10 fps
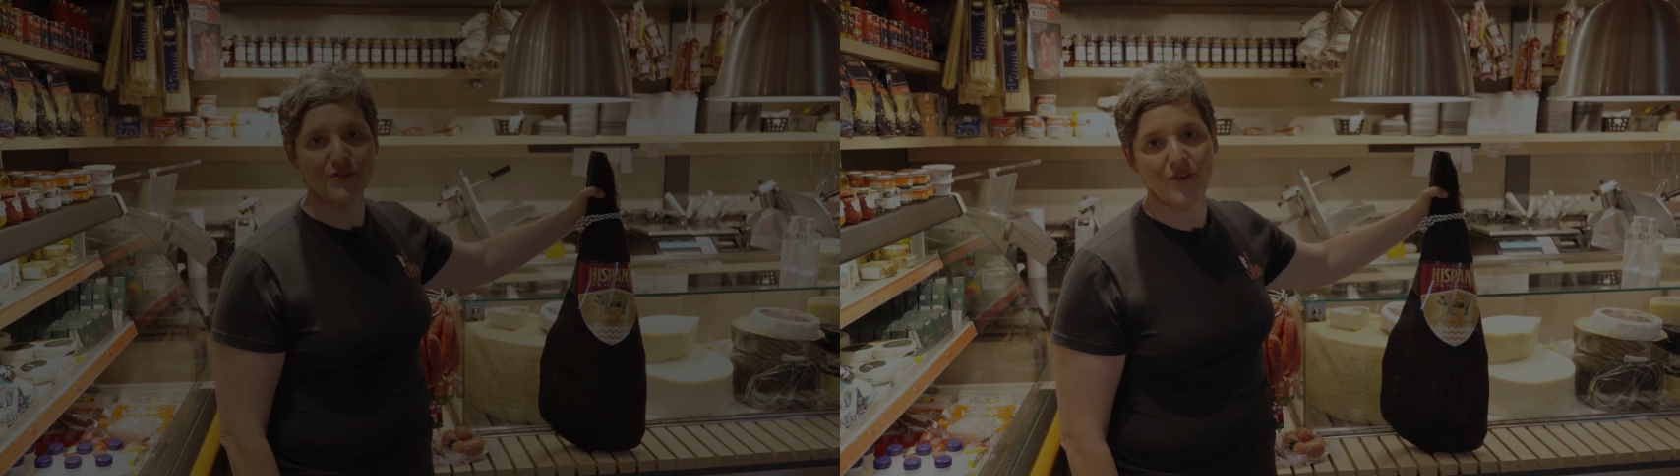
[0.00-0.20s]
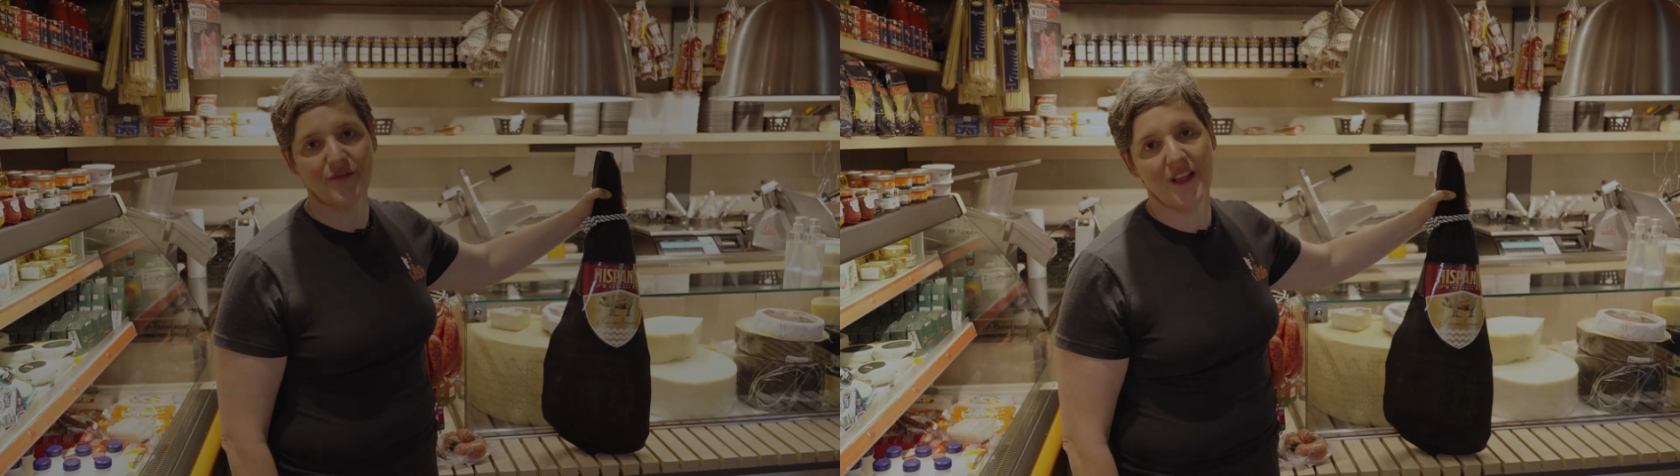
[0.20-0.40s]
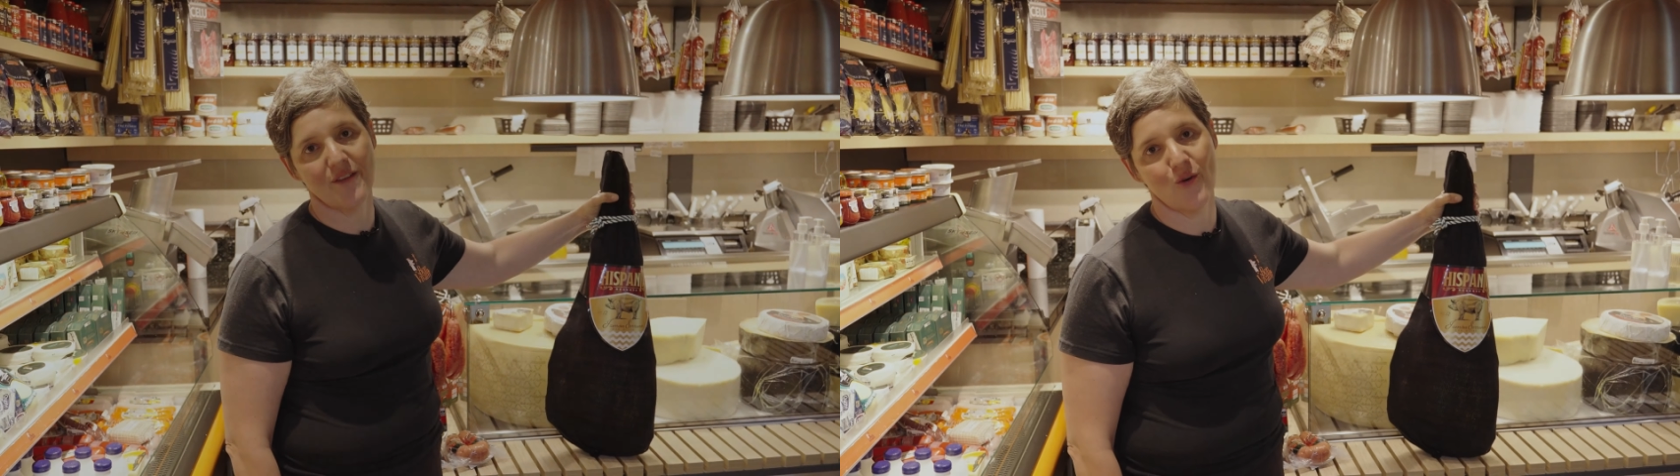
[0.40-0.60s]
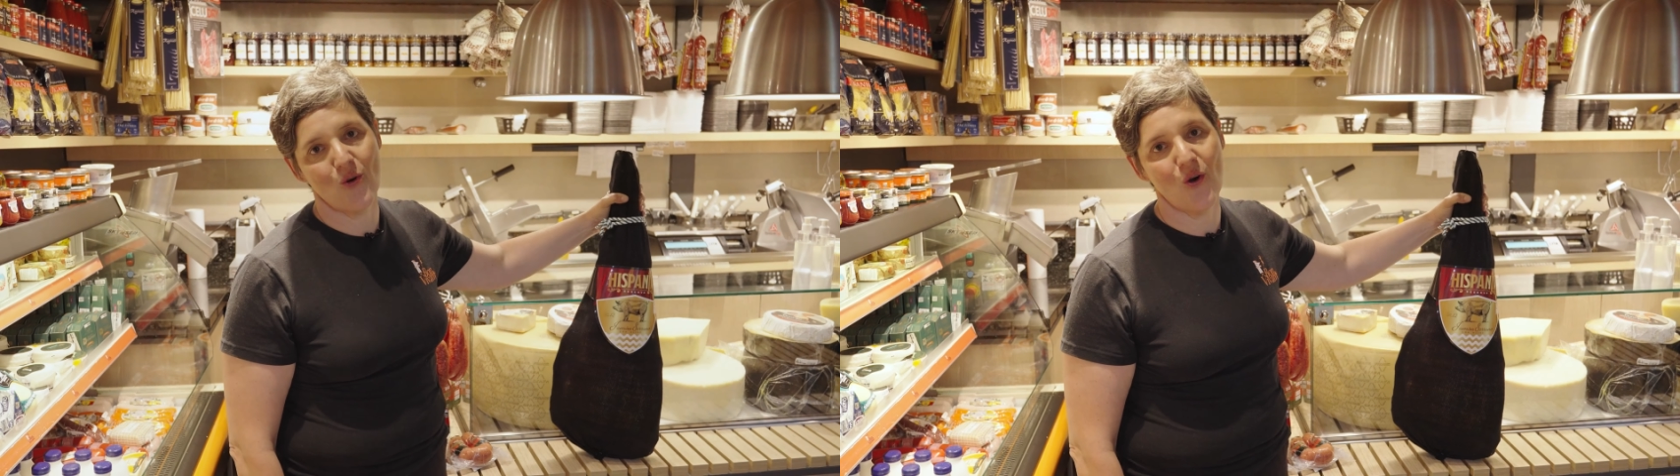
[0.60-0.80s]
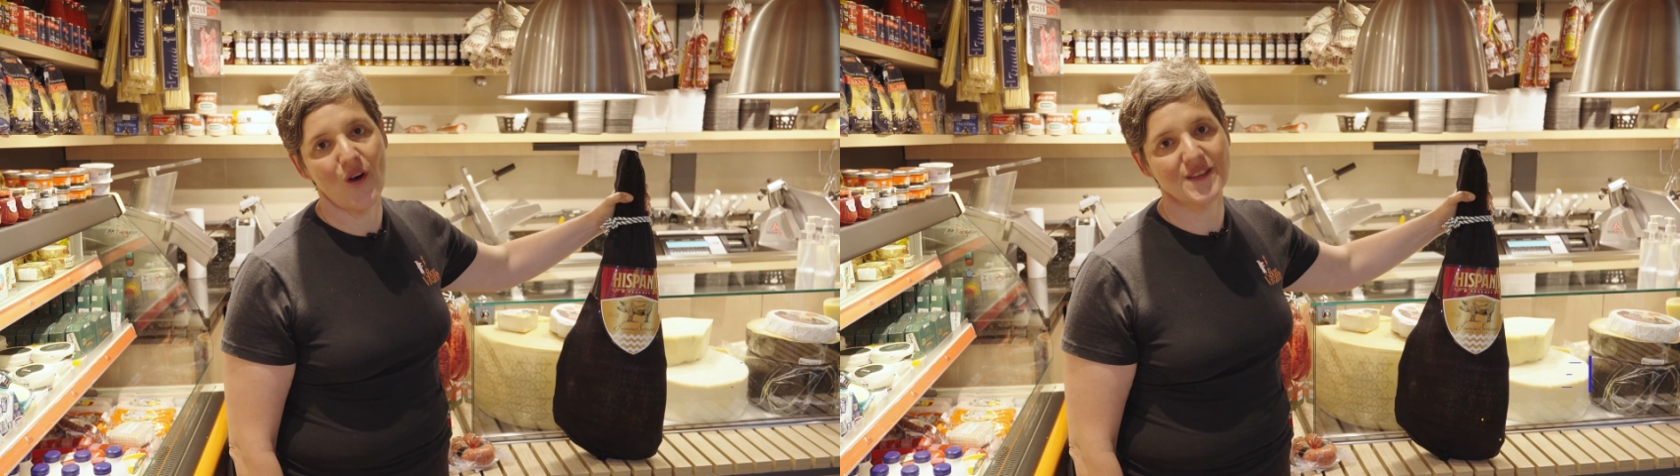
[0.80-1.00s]
eu sou a Flávia
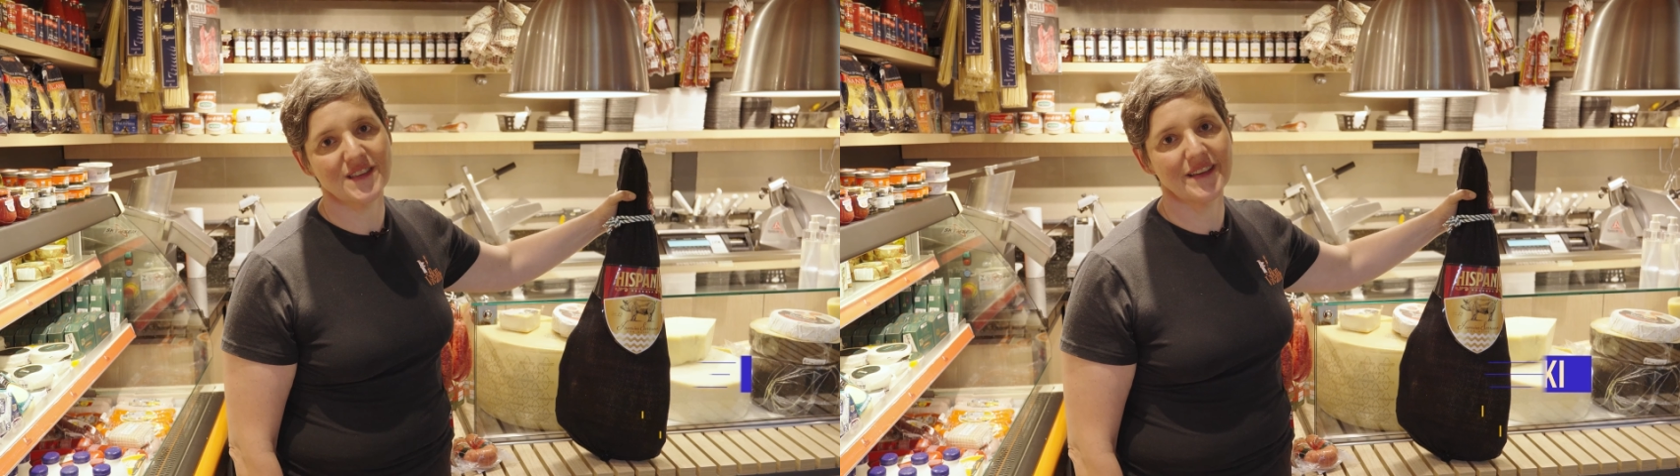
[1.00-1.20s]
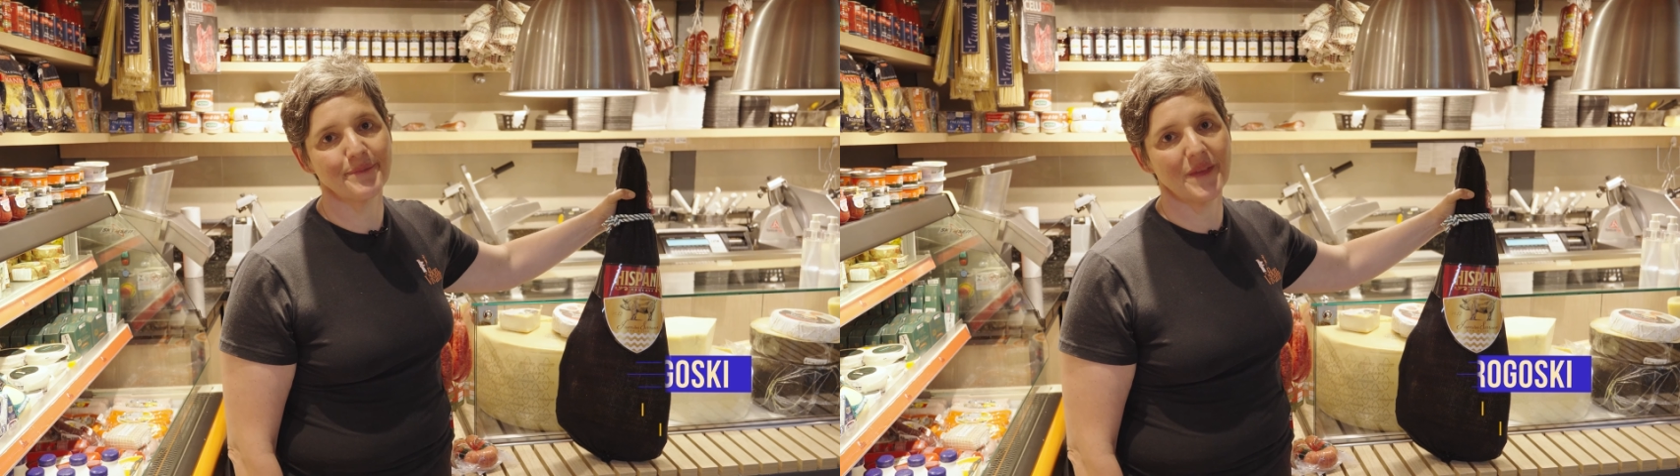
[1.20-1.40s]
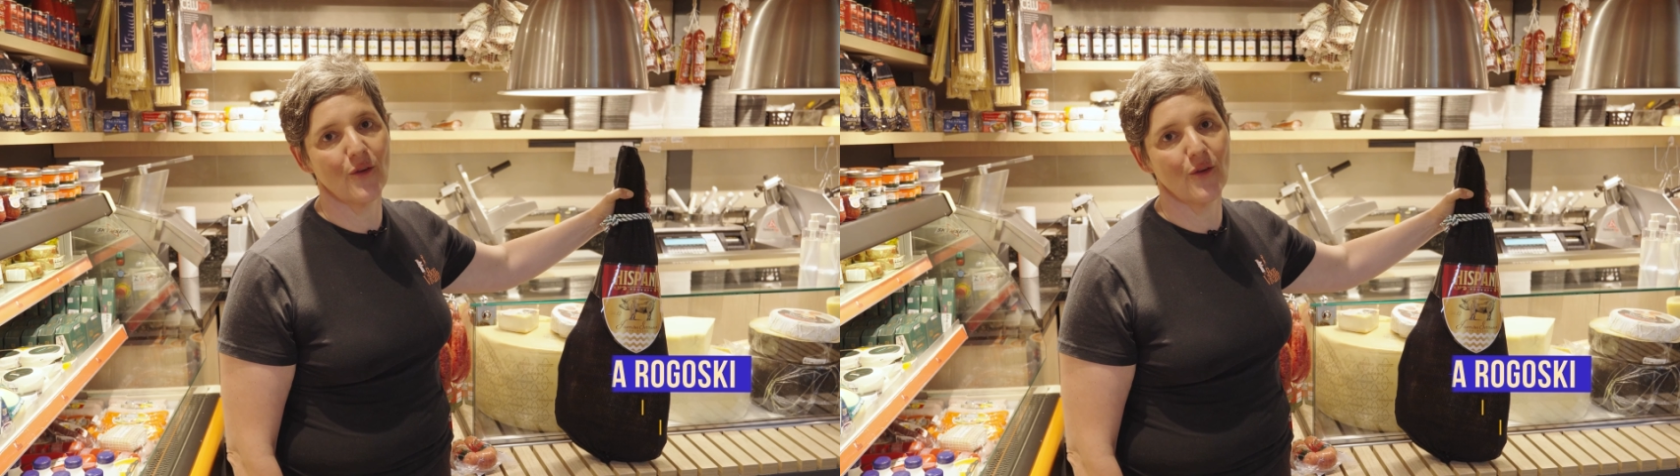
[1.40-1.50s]
Rogoski,